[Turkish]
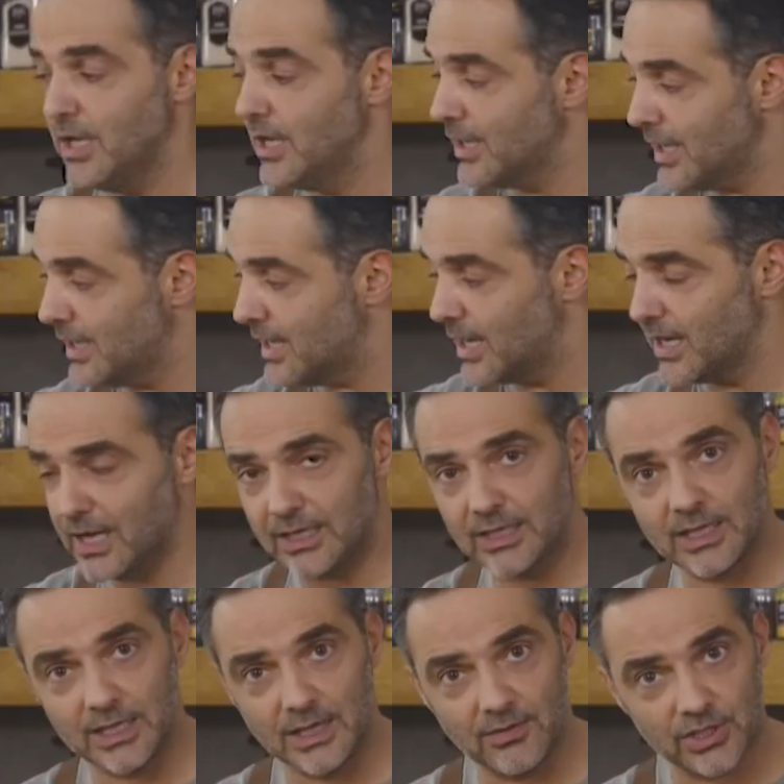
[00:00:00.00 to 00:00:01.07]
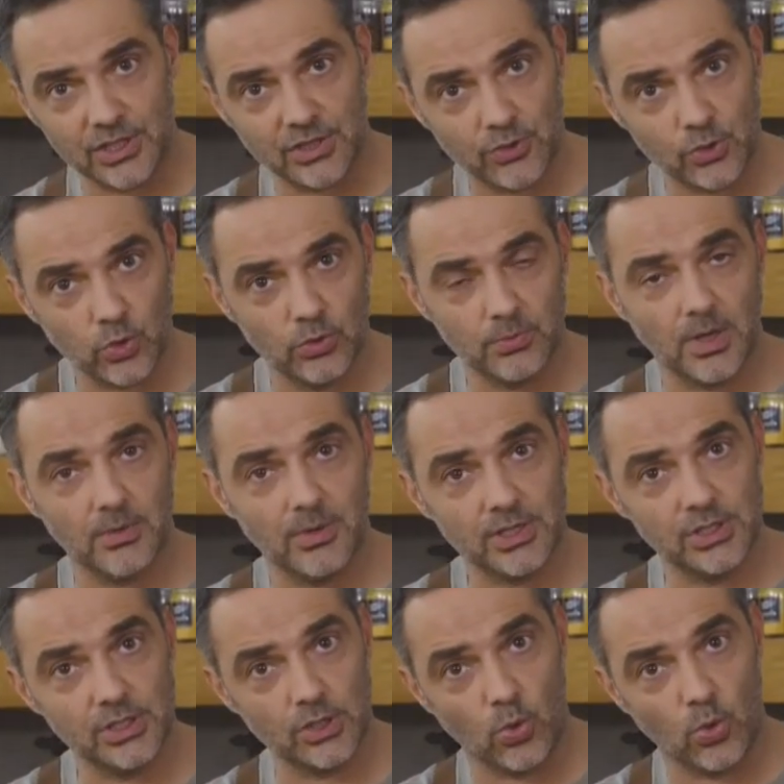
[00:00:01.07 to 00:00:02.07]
Kenarlardan yavaş yavaş olmaya başlayacak.